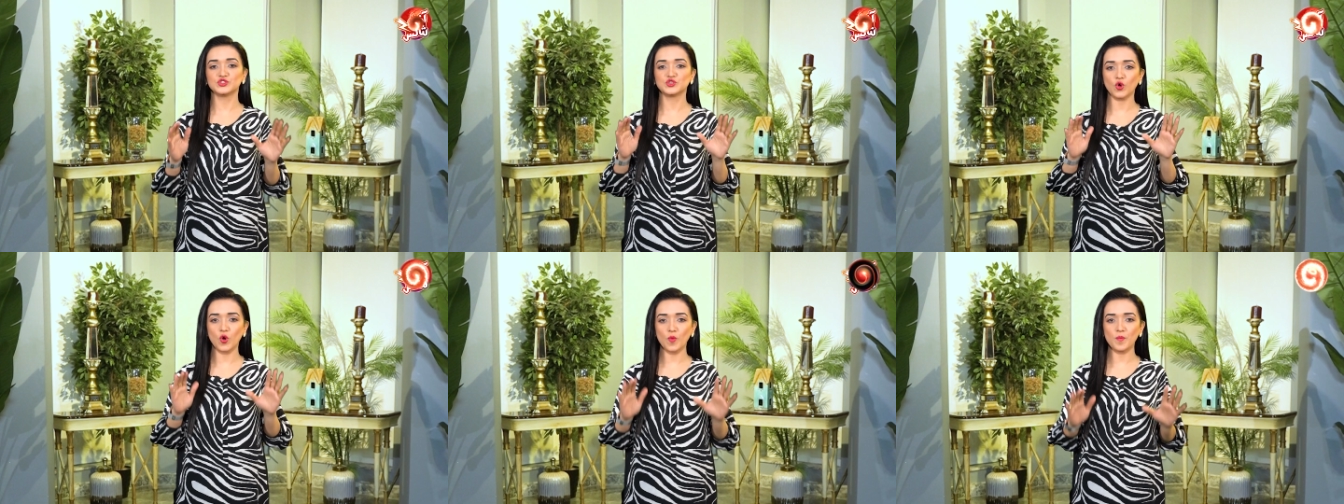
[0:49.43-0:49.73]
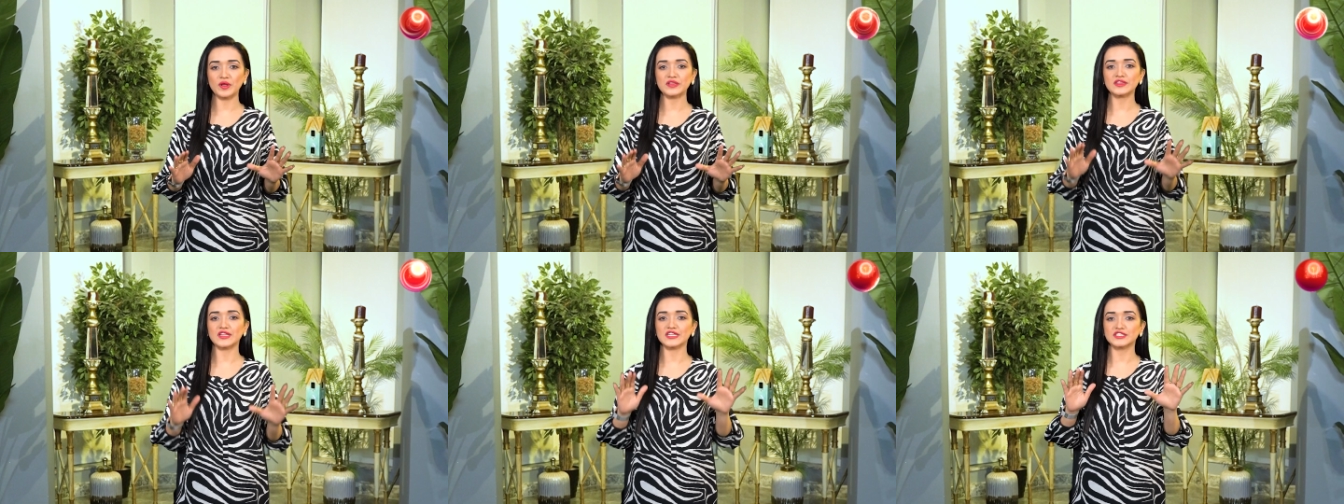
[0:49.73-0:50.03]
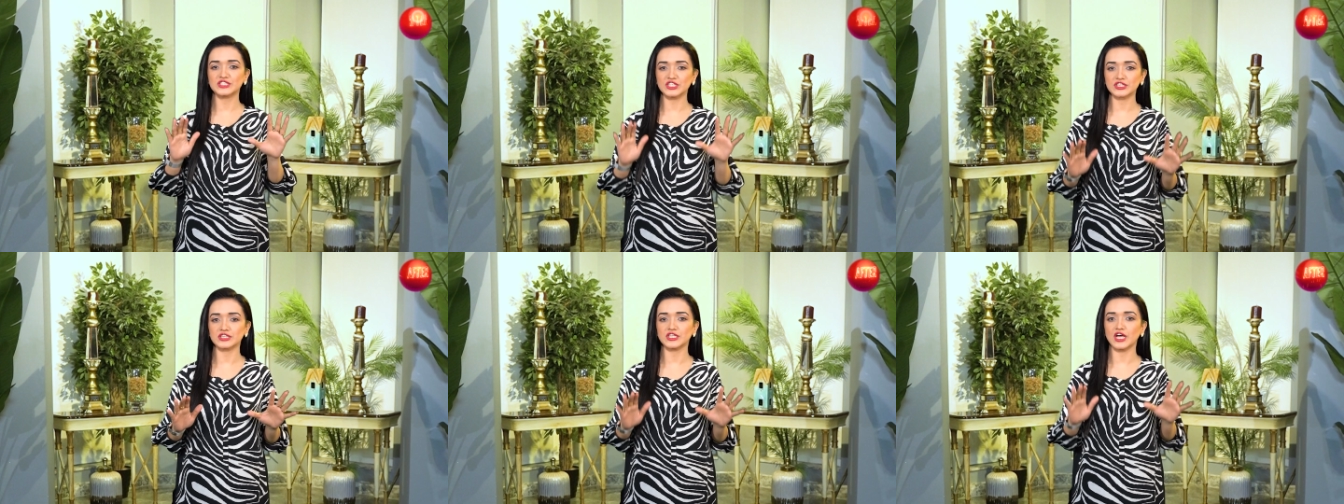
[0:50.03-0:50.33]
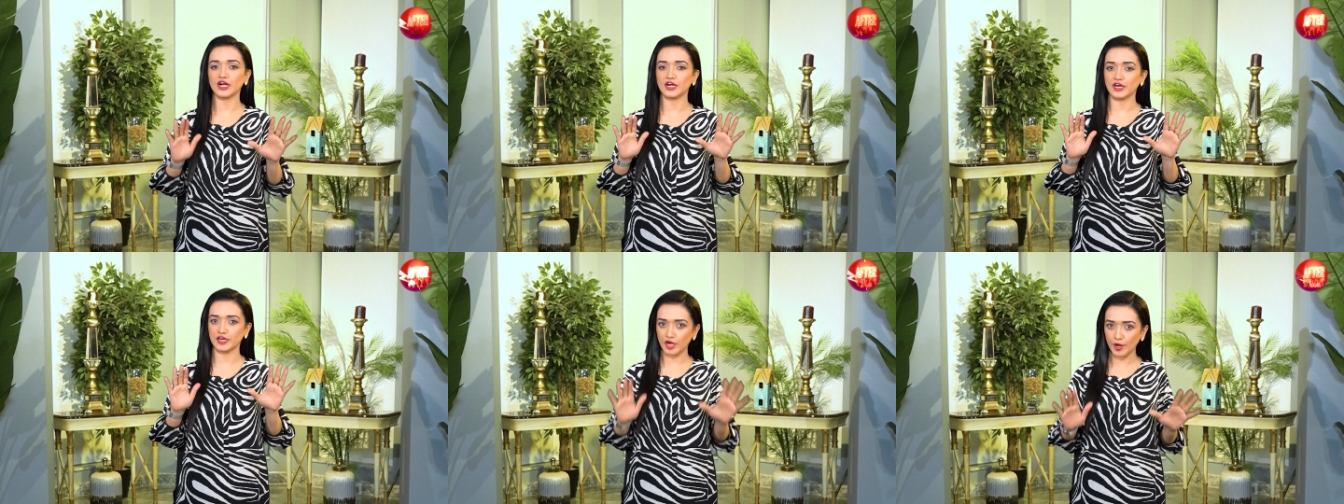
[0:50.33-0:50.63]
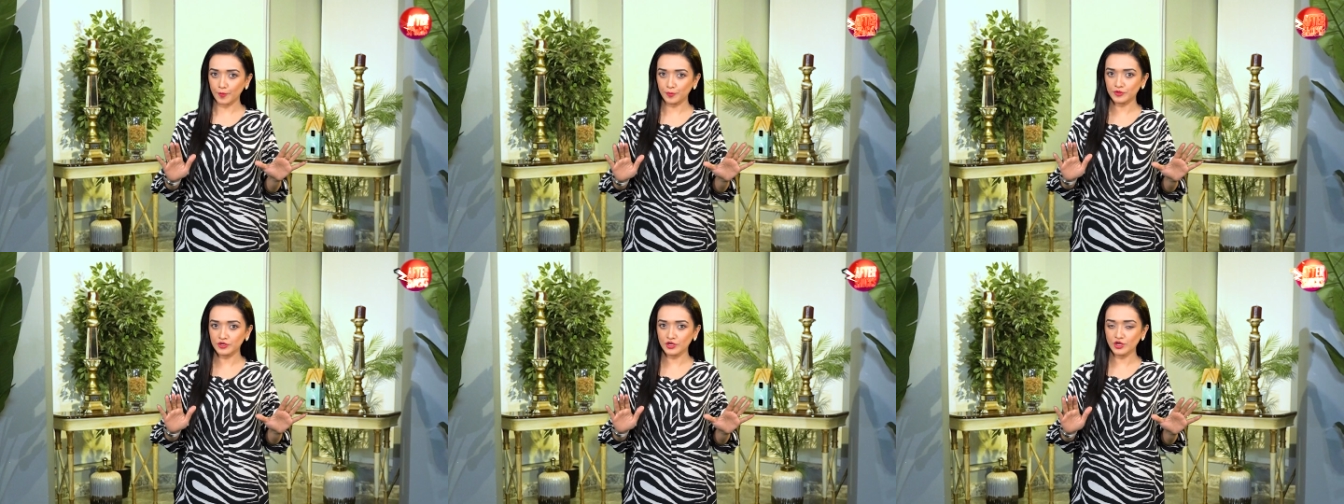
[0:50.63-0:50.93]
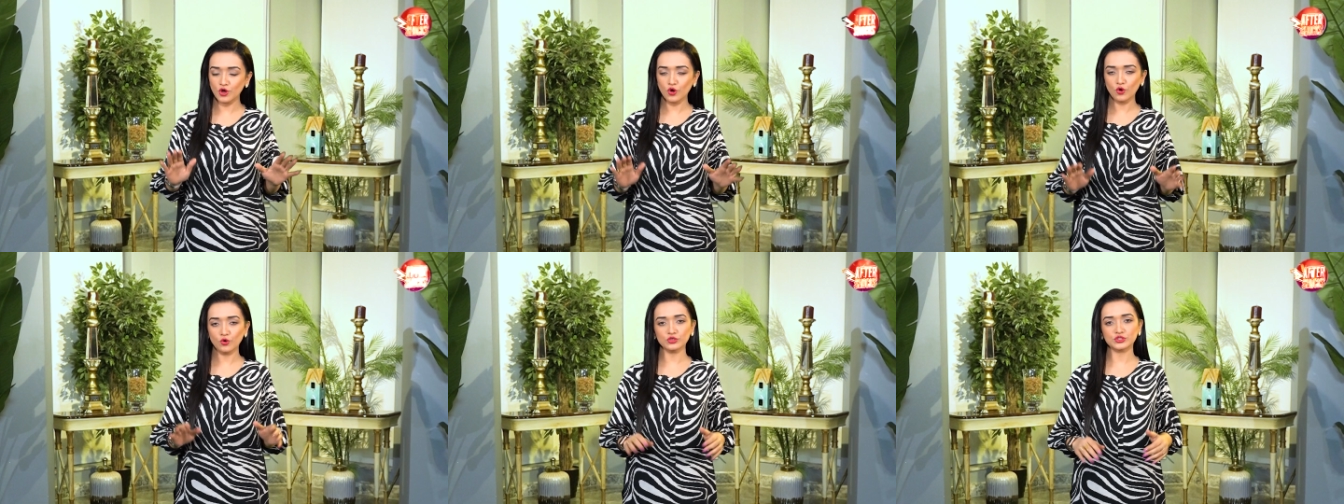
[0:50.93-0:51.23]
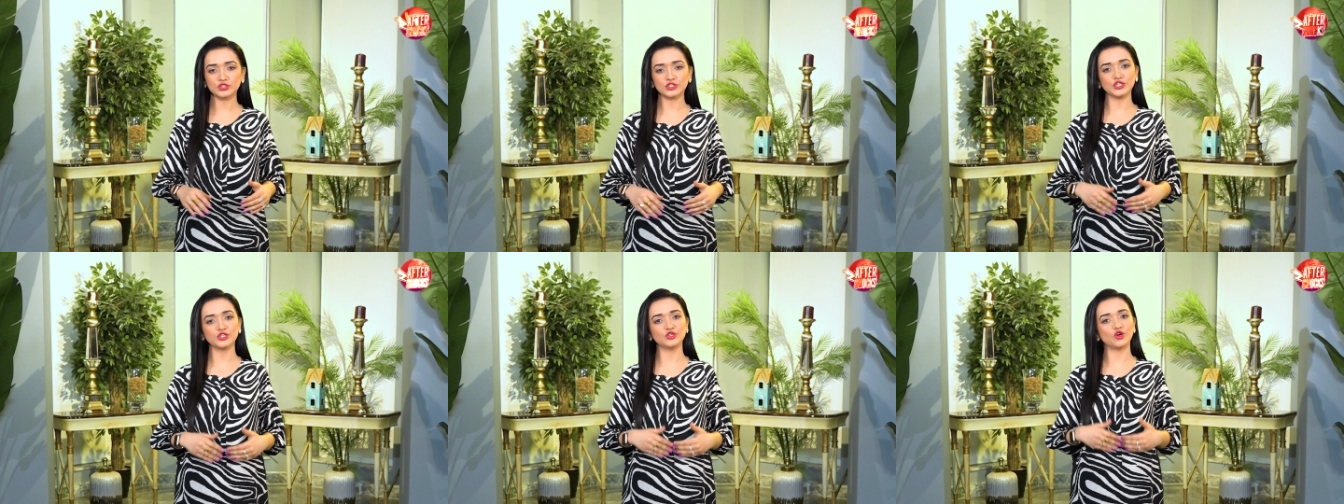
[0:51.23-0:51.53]
जो बंदा जितना करप्ट
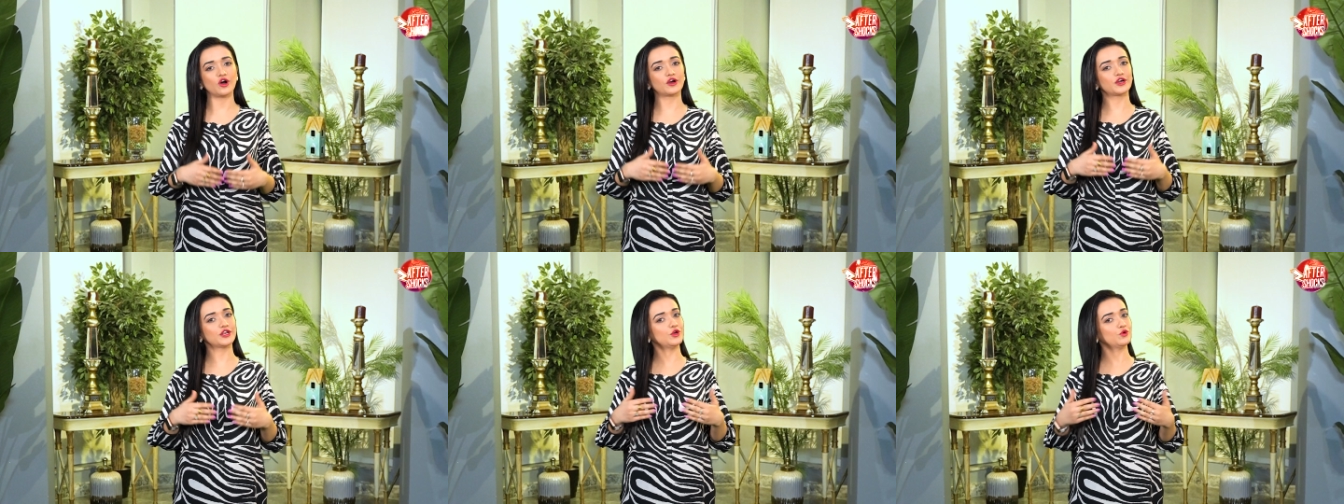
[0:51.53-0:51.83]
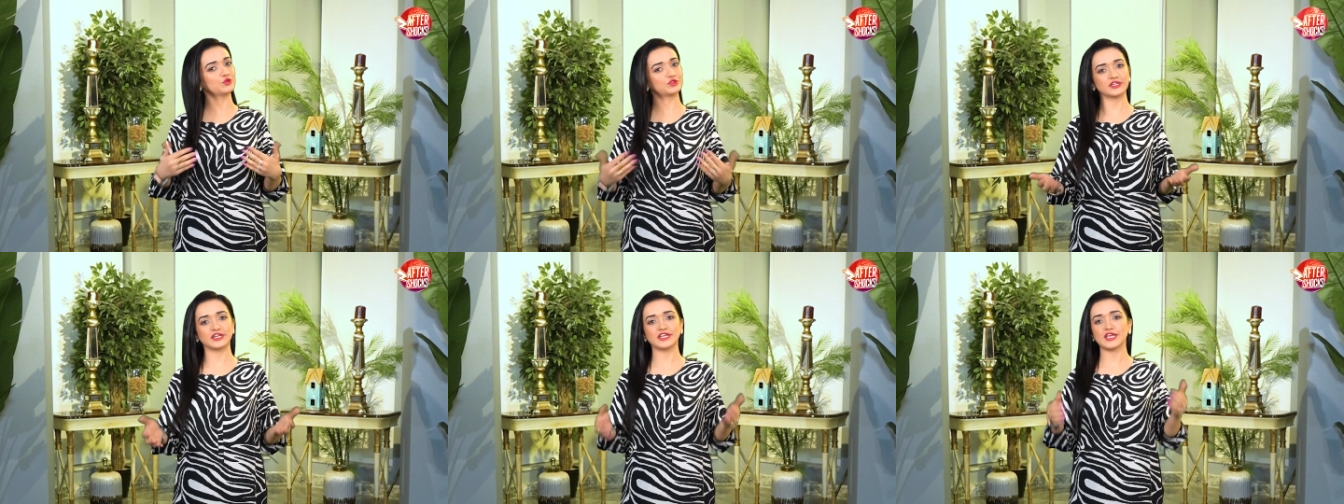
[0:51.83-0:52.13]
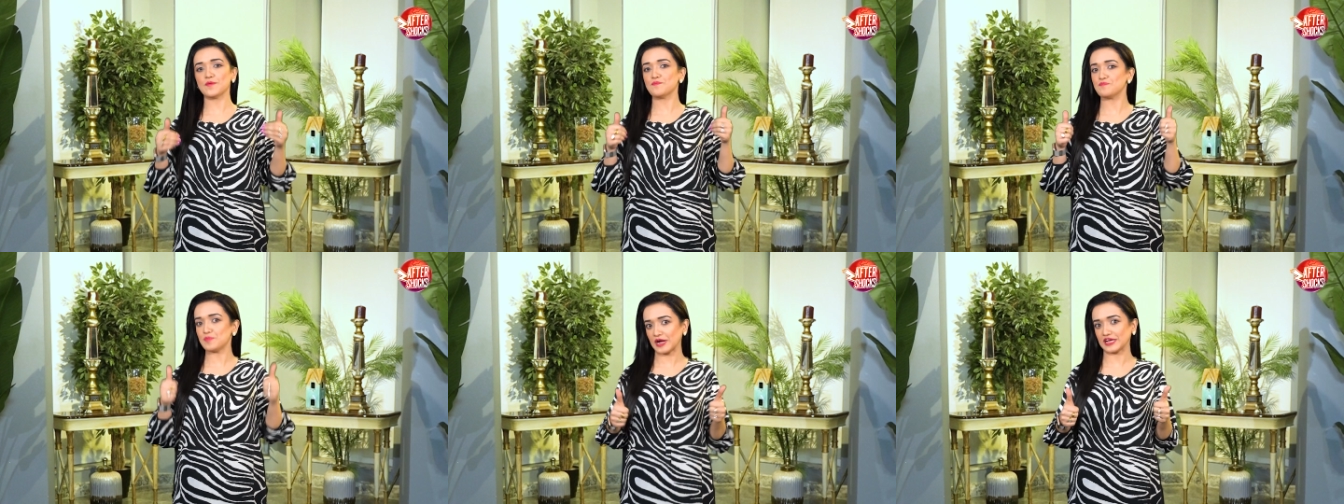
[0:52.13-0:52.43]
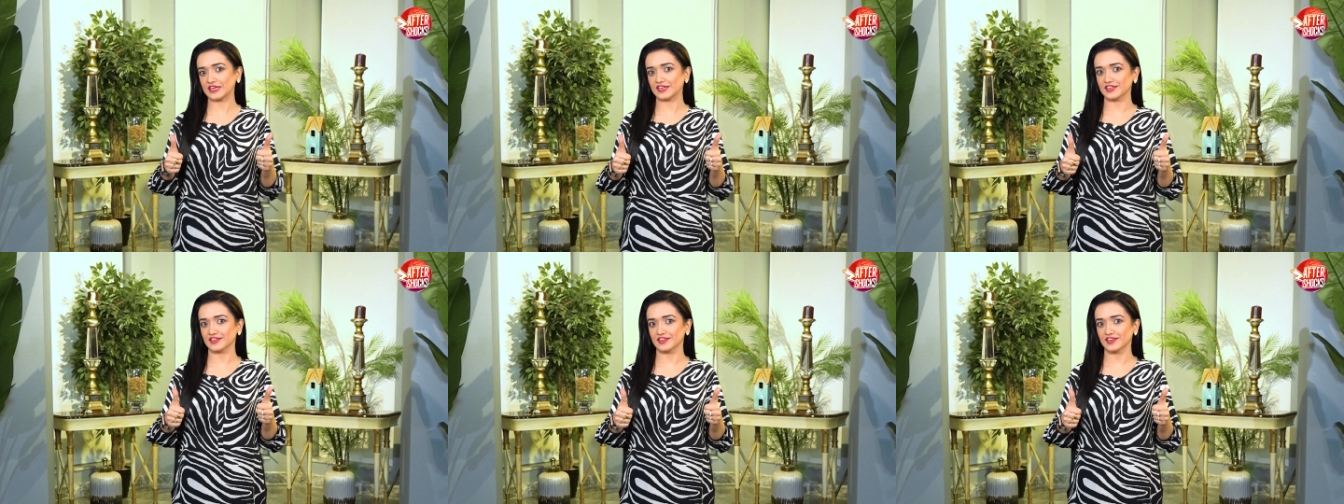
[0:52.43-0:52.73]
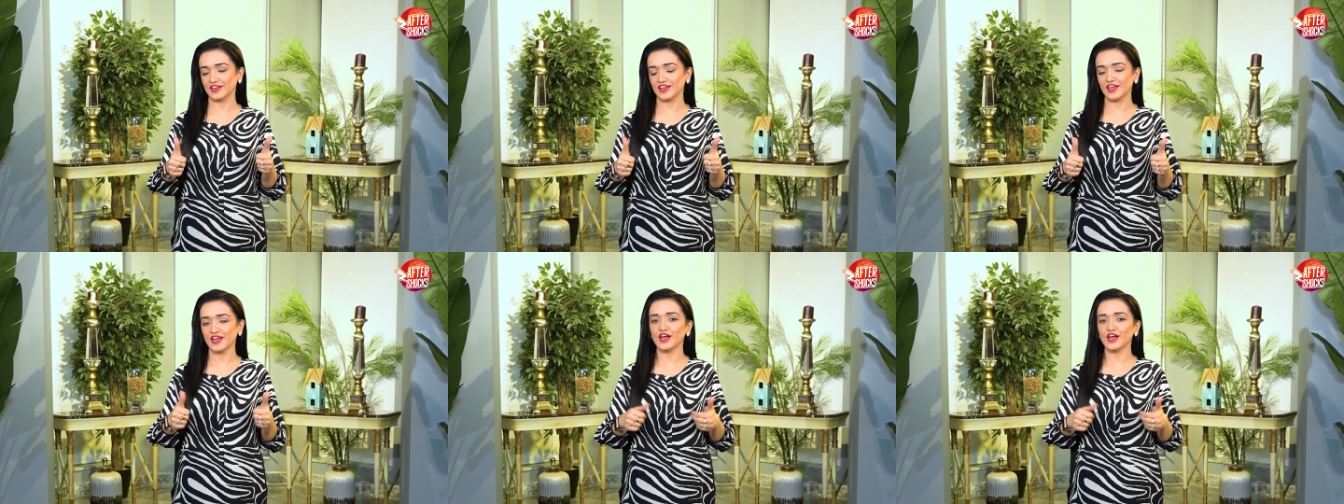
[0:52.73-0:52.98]
उसकी नौकरी उतनी ही पक्की